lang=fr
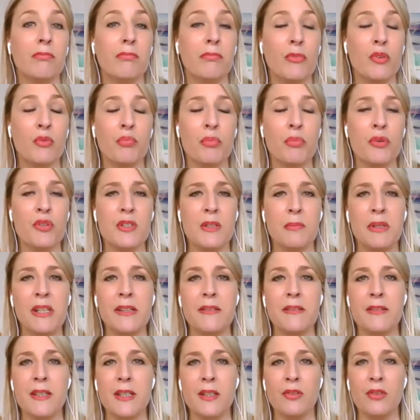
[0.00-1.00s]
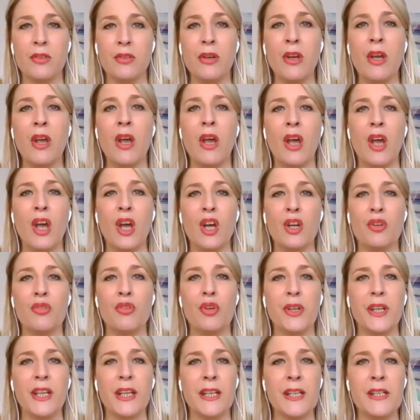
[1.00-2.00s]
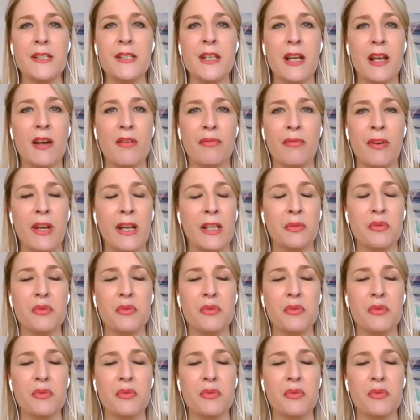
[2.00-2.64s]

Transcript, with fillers: une possibilité de, de crise à la fin.